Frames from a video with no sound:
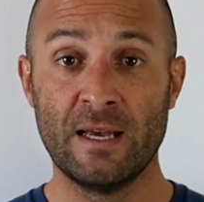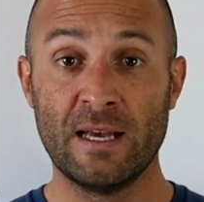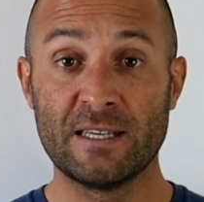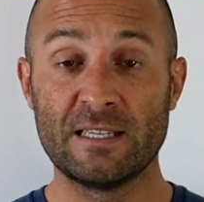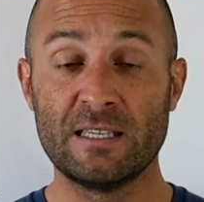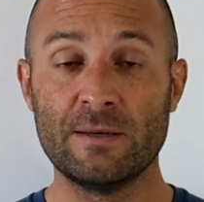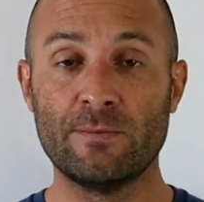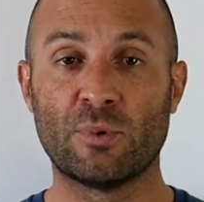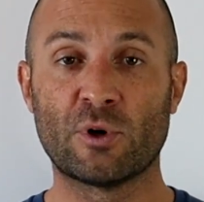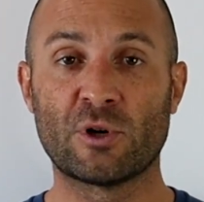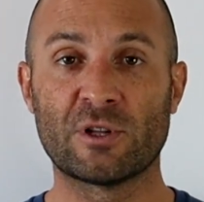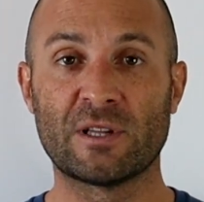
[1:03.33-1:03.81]

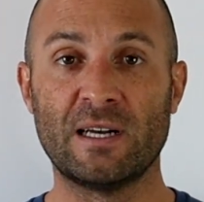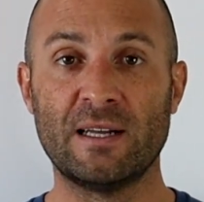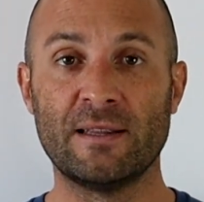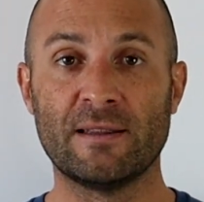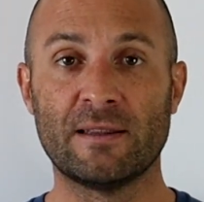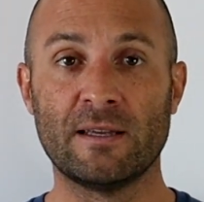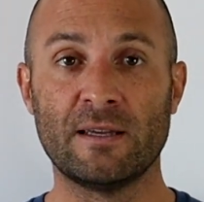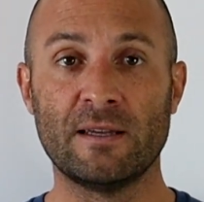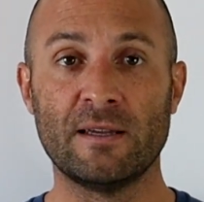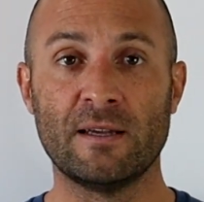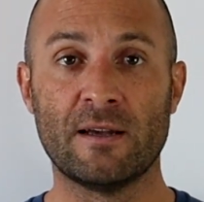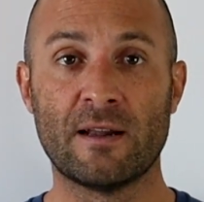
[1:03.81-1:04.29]
Es
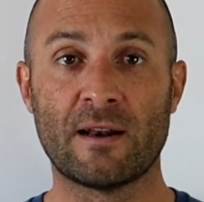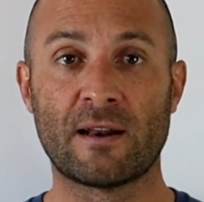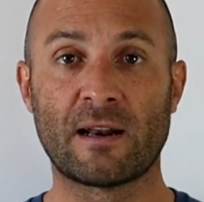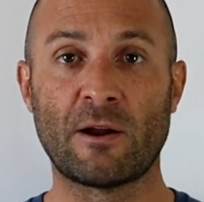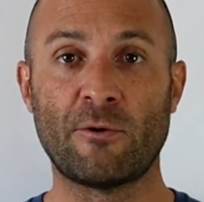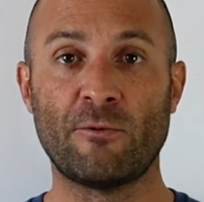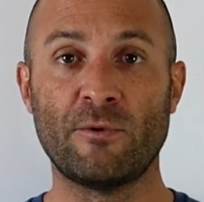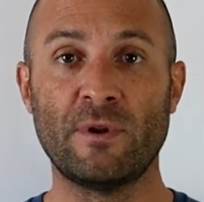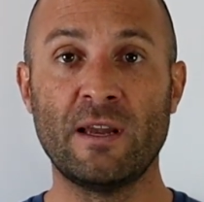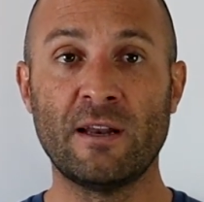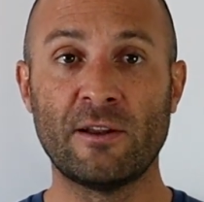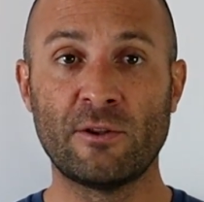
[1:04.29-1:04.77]
importante
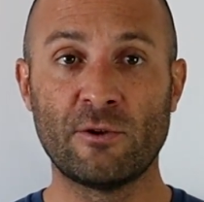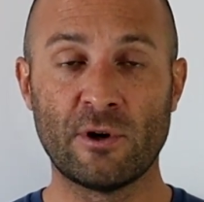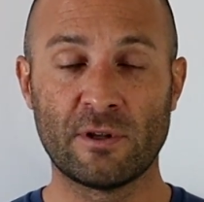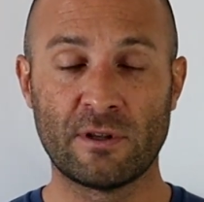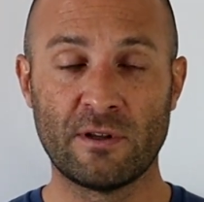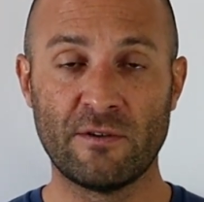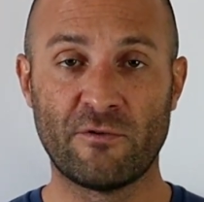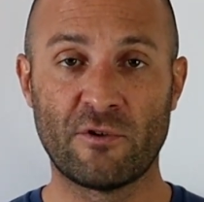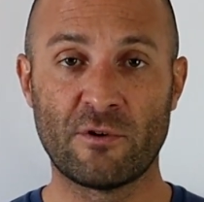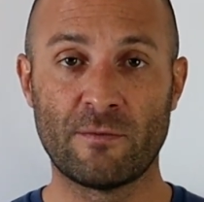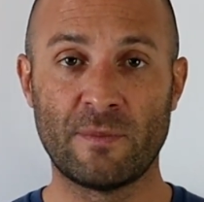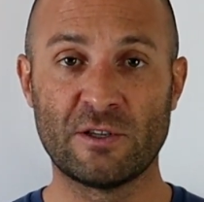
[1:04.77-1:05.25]
reunir toda
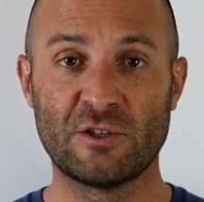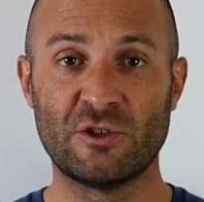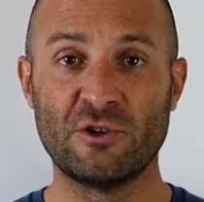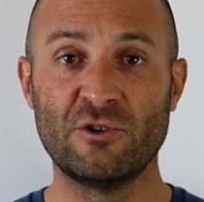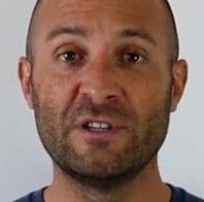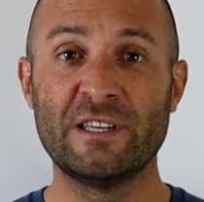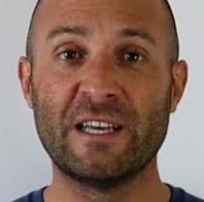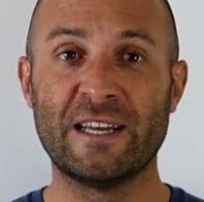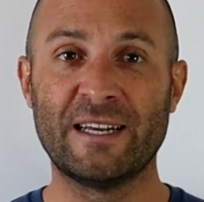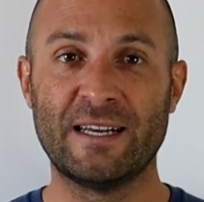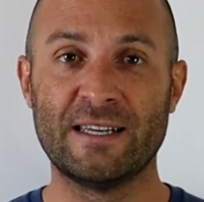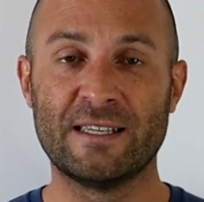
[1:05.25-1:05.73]
esta
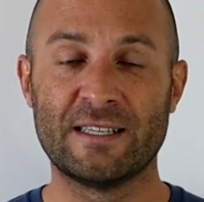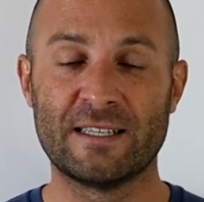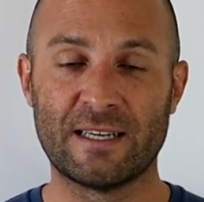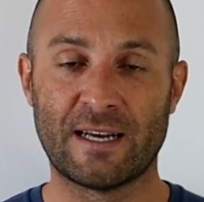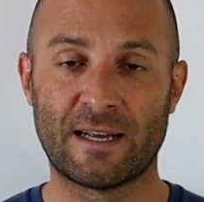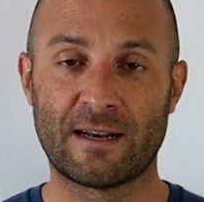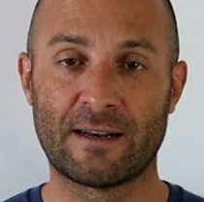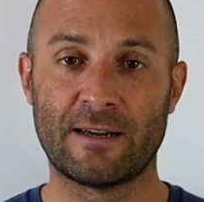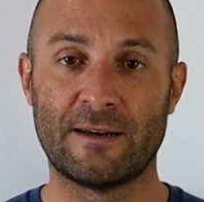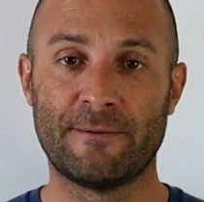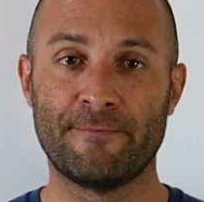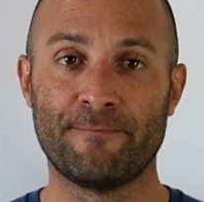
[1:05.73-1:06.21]
información y
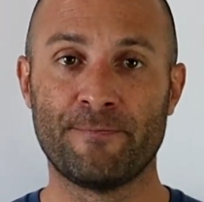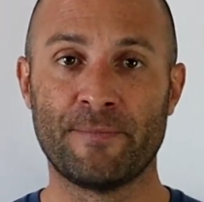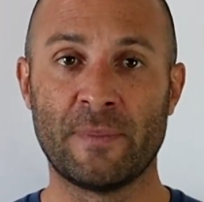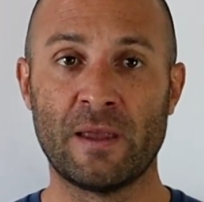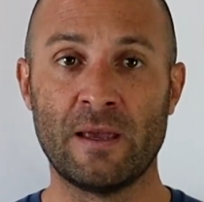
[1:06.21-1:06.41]
analizarla,